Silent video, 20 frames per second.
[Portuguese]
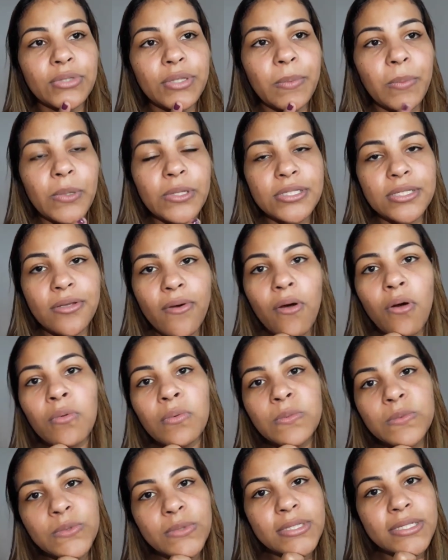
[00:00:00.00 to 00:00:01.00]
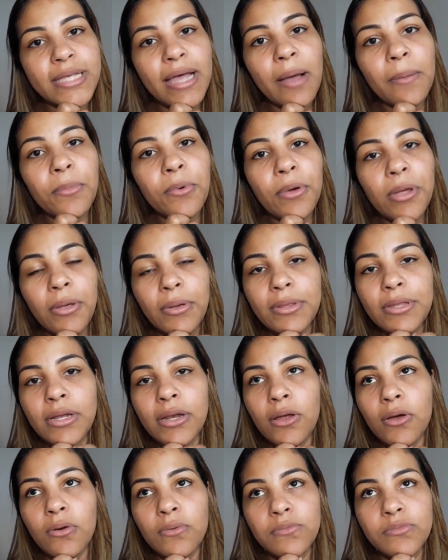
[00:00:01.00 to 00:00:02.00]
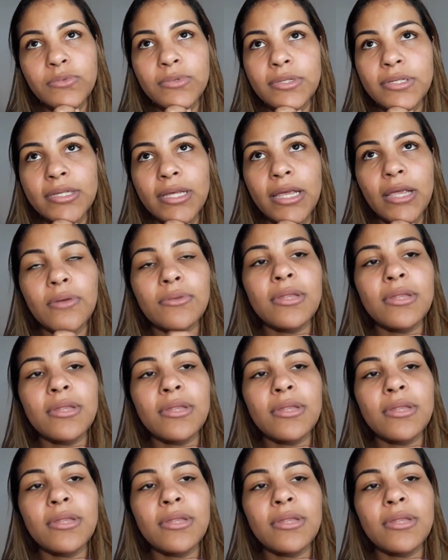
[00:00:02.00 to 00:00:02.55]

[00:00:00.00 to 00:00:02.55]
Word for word: depois que eu almoçar, porque eu ainda não almocei,